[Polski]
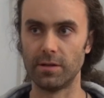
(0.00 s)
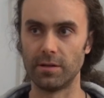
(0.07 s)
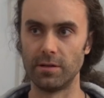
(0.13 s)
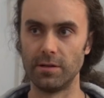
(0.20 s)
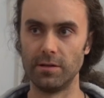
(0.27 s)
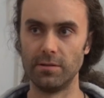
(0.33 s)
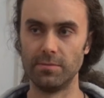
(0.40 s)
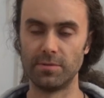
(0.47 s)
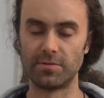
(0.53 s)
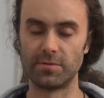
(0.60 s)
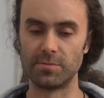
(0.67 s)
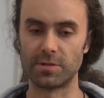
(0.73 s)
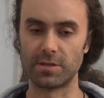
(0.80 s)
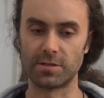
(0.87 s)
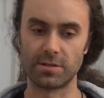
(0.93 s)
I my w
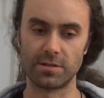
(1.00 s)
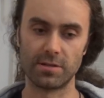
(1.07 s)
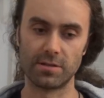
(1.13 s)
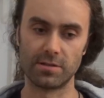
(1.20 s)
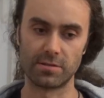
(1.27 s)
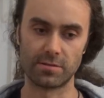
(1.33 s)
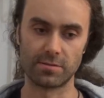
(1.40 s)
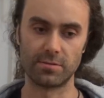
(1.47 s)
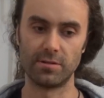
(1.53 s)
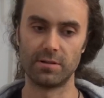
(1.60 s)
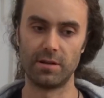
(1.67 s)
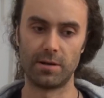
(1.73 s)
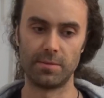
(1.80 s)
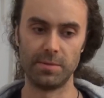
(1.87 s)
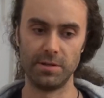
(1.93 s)
tym czasie z
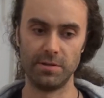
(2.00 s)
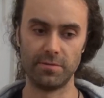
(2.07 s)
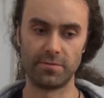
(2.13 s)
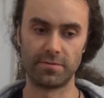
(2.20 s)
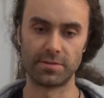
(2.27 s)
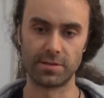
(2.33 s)
kolegami w